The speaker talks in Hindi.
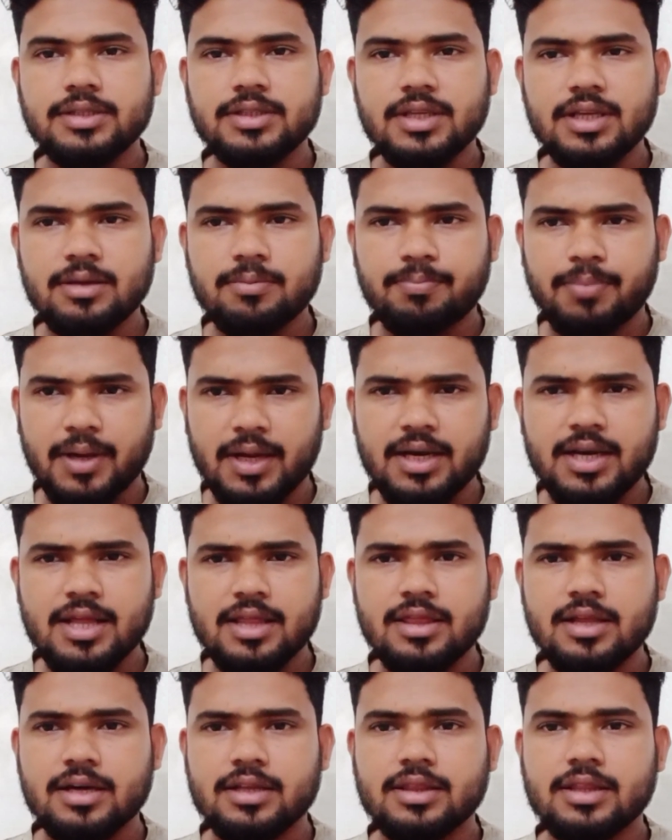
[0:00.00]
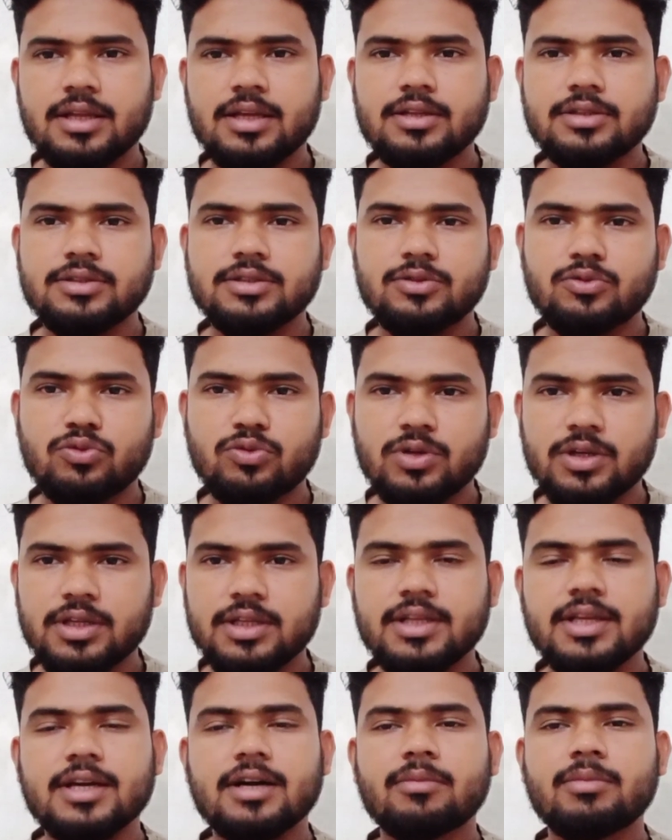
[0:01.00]
ये पहले शख्स हैं जिन्होंने
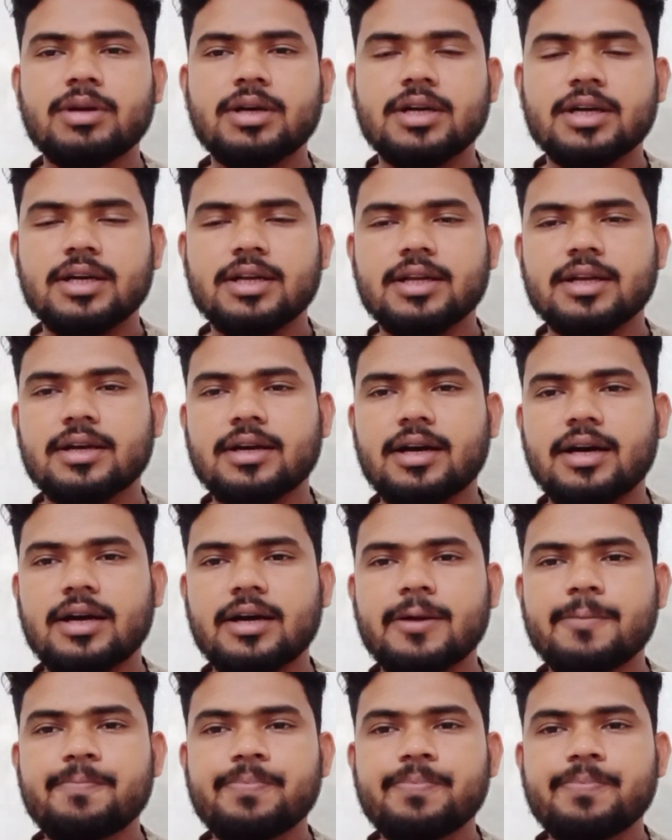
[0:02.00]
ये कमेंट करके कहा